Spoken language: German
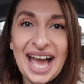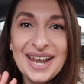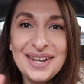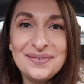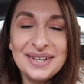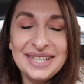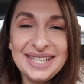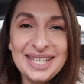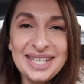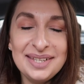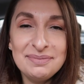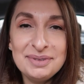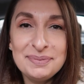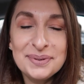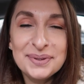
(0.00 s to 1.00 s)
Hallo meine
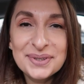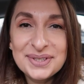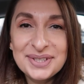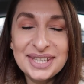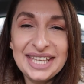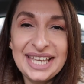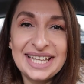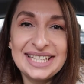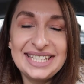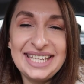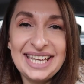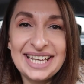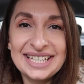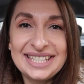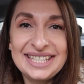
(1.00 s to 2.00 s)
Lieben, ich begrüße euch
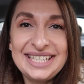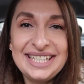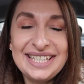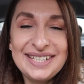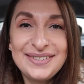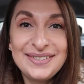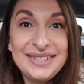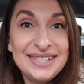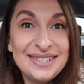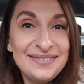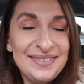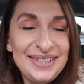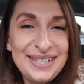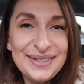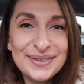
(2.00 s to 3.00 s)
ganz herzlich zu
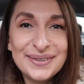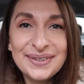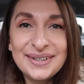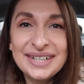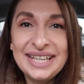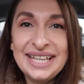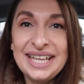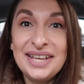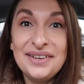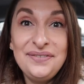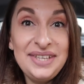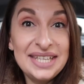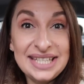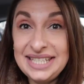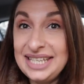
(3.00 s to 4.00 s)
diesem Video.
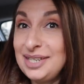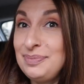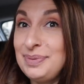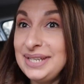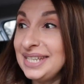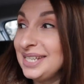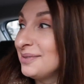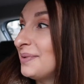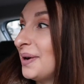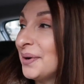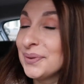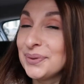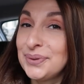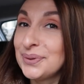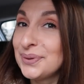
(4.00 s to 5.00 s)
Wie ihr seht, bin ich im
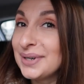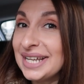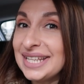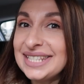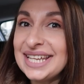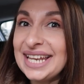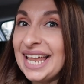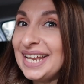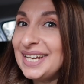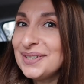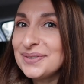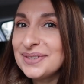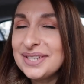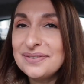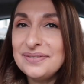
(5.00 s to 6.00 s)
Auto ganz
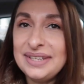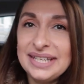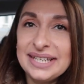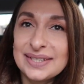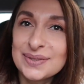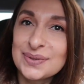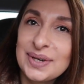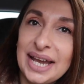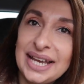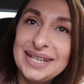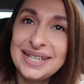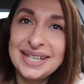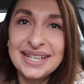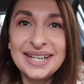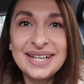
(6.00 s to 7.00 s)
alleine unterwegs, also
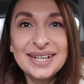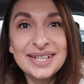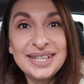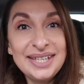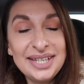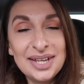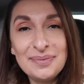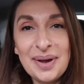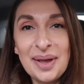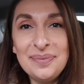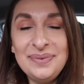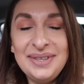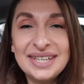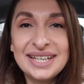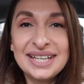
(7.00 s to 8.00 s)
keine Kinder bei
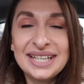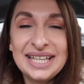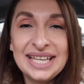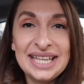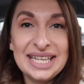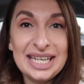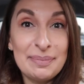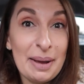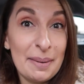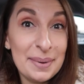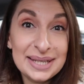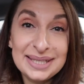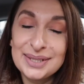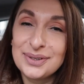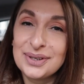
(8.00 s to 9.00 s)
mir. Der
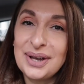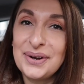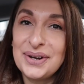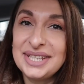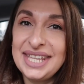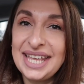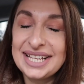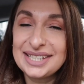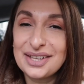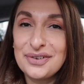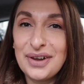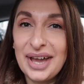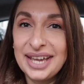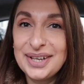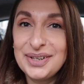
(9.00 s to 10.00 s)
Papa hat sich sogar heute extra
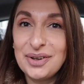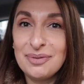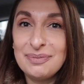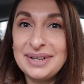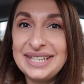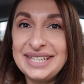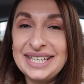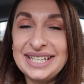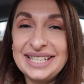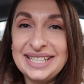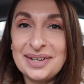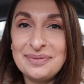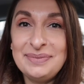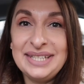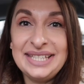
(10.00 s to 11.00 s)
freigenommen, äh,
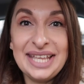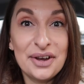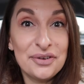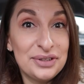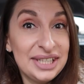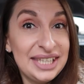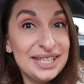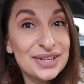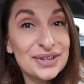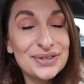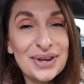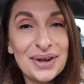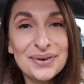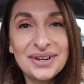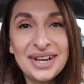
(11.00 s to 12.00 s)
damit er auf die Kinder
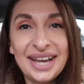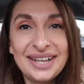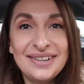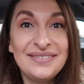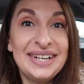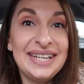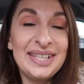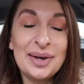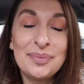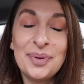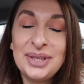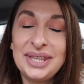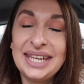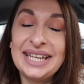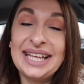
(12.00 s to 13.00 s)
schauen kann, weil ich
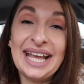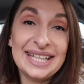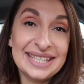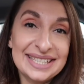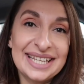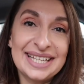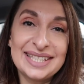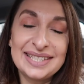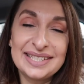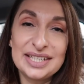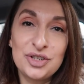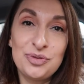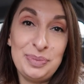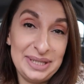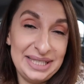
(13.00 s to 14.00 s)
habe heute einen ganz, ganz
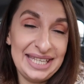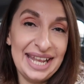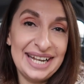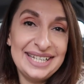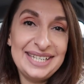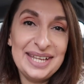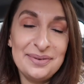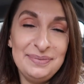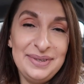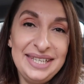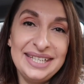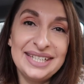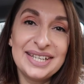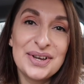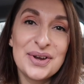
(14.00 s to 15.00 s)
speziellen
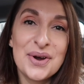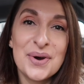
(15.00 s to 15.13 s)
Termin